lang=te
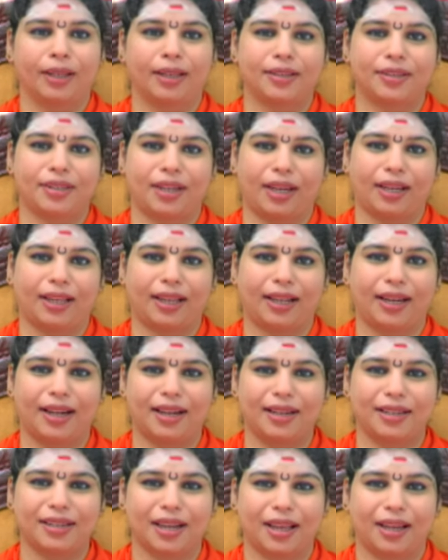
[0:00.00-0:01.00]

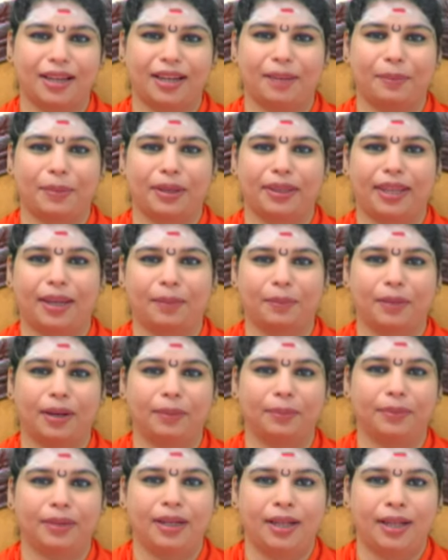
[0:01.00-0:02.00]
శంకరాచార్య
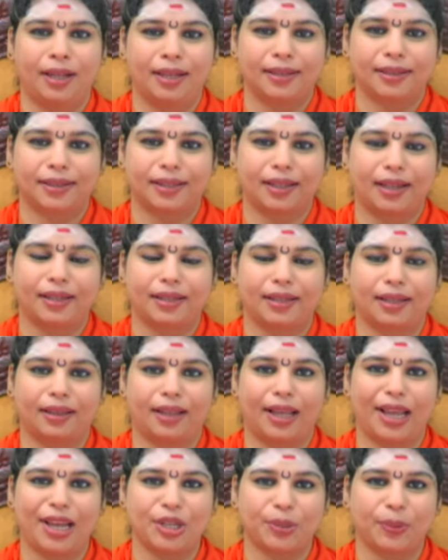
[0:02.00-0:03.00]
మధ్యమాం శ్రీ
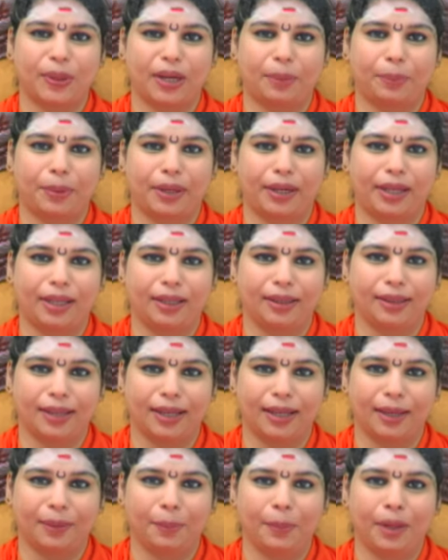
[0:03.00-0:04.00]

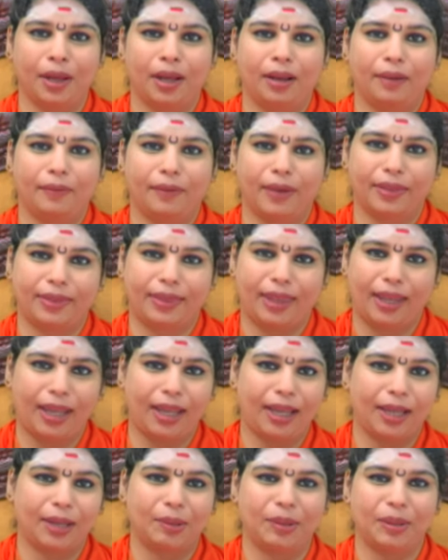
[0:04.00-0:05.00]
పర్యంతం వందే
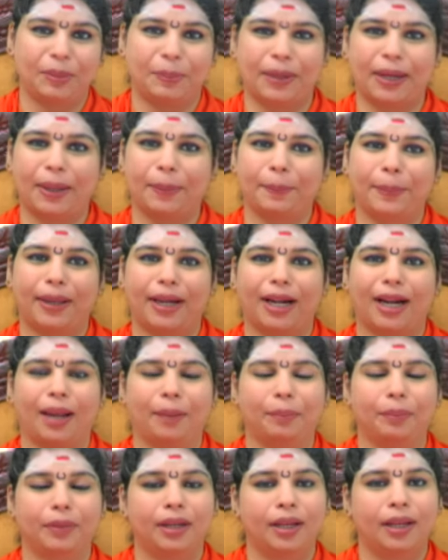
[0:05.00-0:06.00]
గురు
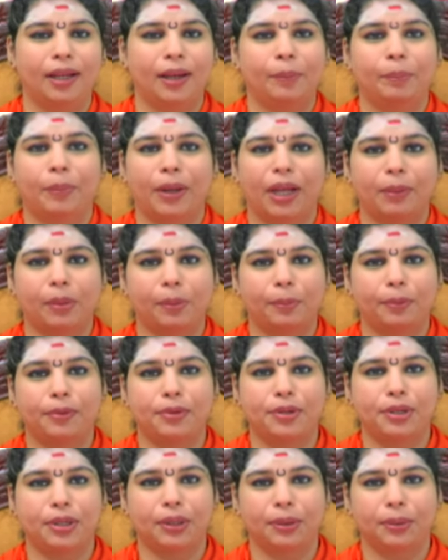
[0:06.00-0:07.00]
పరంపరాం పరమ
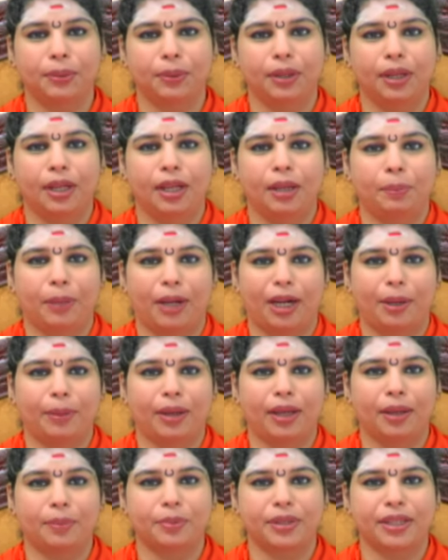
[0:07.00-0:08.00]
పూజ్యులు
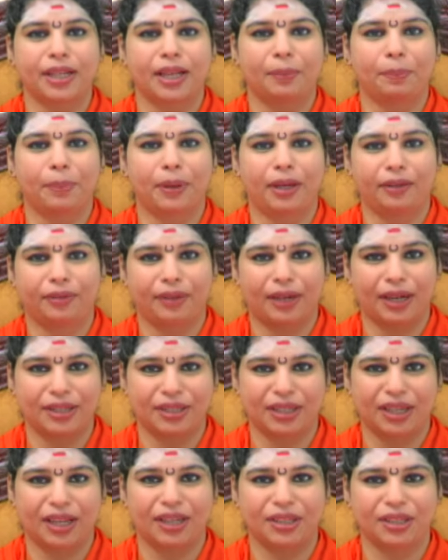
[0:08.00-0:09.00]
పరమహంస
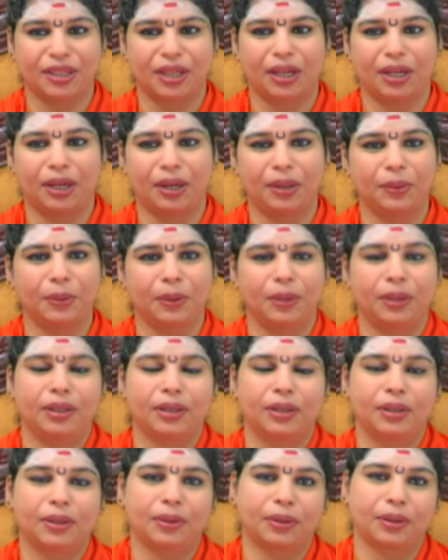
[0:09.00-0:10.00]
పరివ్రాజకాచార్యులు
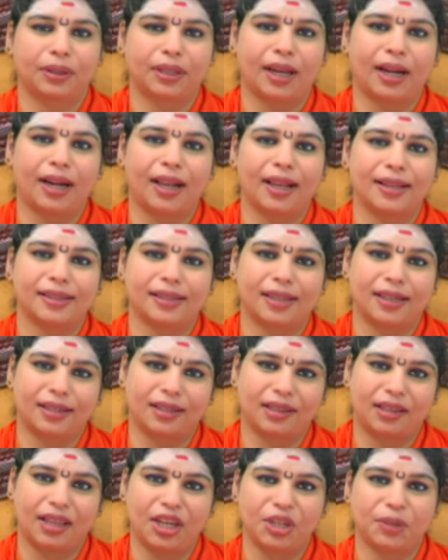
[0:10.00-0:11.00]
కృత్తాళ శ్రీ
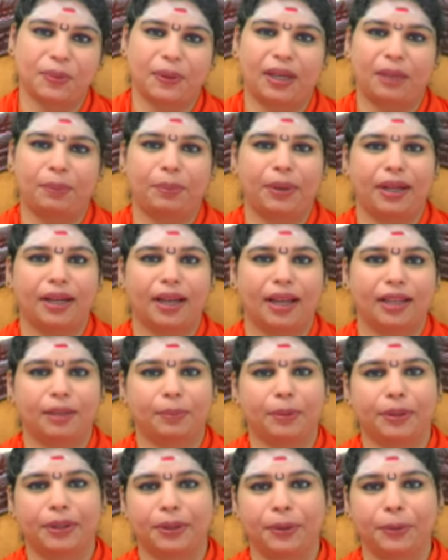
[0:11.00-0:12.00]
సిద్ధేశ్వరి
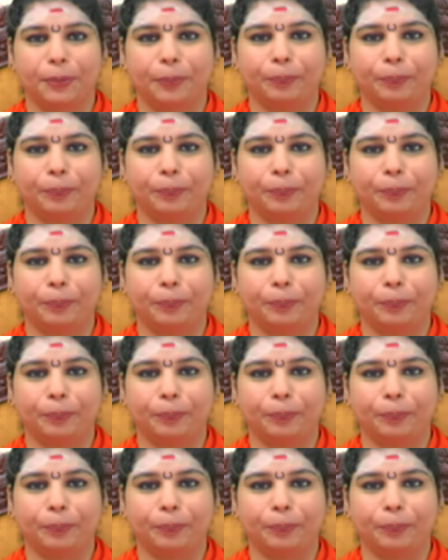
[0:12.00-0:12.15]
పీఠాధిపతులు